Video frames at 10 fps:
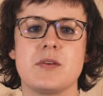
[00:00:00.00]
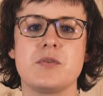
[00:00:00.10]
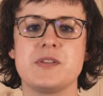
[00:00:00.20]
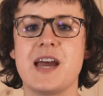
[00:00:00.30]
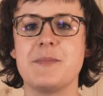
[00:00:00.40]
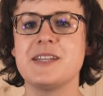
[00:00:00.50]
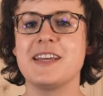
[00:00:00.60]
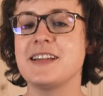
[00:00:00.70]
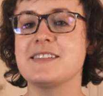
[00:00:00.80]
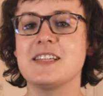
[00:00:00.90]
Und
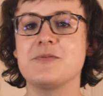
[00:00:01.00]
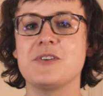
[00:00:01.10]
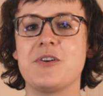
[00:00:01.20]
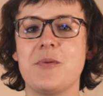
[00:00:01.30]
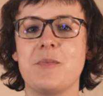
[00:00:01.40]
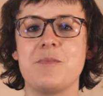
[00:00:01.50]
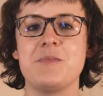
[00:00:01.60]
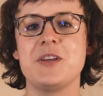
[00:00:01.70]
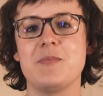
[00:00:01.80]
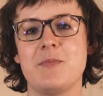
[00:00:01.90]
damit herzlich willkommen
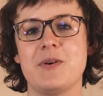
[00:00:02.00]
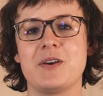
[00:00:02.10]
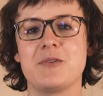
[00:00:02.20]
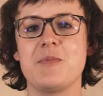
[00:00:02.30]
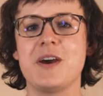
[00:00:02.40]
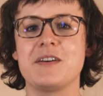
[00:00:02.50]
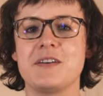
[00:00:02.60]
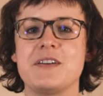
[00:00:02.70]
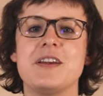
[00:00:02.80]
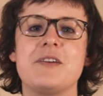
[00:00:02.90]
hier bei Berg und
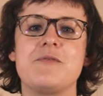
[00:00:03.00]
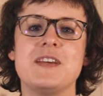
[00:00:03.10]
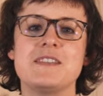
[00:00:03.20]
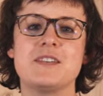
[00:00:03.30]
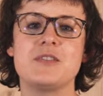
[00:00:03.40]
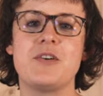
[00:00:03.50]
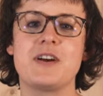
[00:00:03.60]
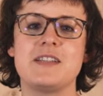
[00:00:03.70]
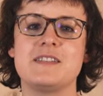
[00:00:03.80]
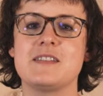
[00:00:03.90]
Macher. Wir sind
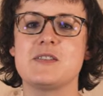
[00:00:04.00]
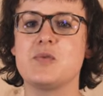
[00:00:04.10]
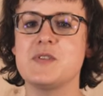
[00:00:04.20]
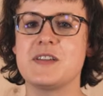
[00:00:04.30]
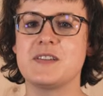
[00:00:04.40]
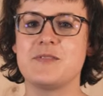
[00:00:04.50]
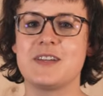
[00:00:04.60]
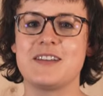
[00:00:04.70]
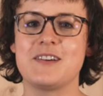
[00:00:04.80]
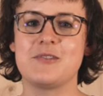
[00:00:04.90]

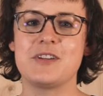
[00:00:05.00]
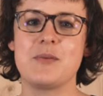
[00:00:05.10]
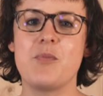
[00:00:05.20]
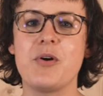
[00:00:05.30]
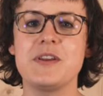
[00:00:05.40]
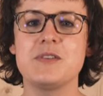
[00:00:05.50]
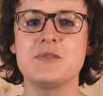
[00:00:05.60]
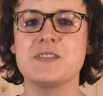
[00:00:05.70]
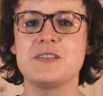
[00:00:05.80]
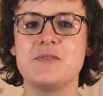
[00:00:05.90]
Organisationsentwickler und geben euch in
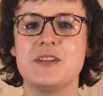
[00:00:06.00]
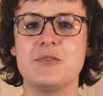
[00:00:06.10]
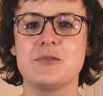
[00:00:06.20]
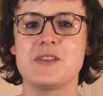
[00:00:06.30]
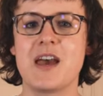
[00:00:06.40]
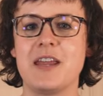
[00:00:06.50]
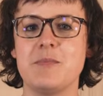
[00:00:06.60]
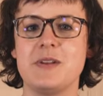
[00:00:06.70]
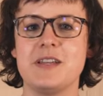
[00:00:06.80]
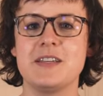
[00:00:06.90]
unseren Videos
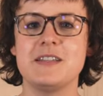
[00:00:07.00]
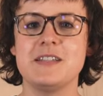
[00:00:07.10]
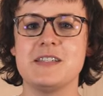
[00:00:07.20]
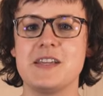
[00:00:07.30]
Einblick in die